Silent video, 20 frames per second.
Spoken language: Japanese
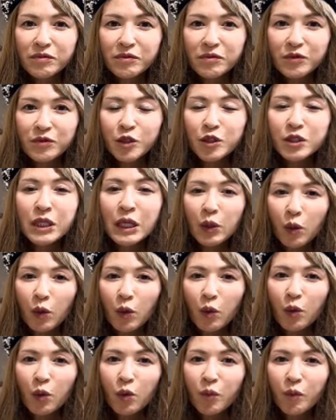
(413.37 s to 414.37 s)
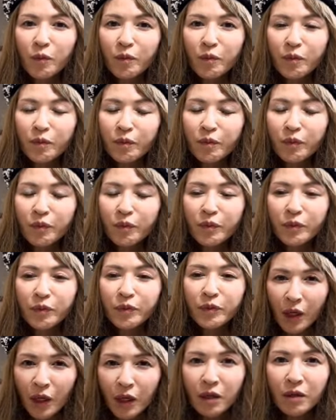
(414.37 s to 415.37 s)
抜いたのよ
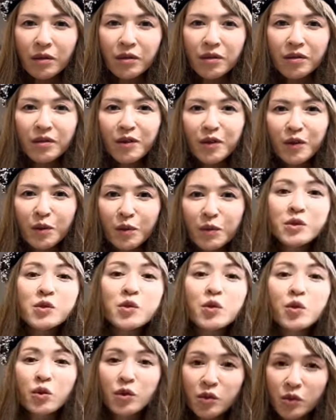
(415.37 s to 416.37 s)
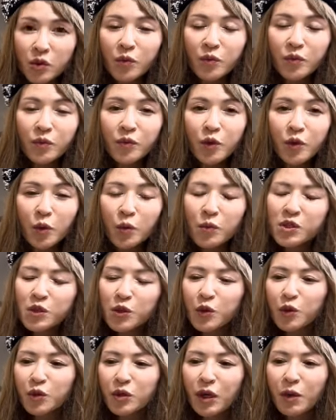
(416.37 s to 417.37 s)
ね面白いでしょ面
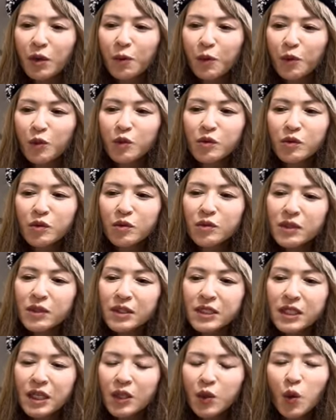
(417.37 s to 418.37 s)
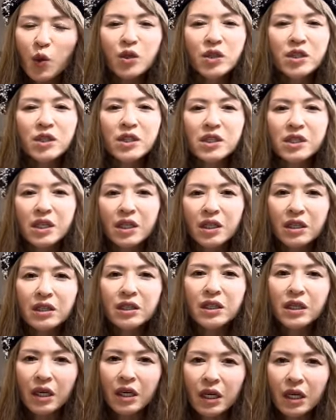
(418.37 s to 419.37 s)
白いというかもう運勢通りにしか
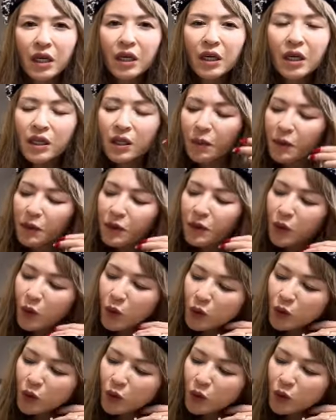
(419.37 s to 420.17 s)
なってないでもって今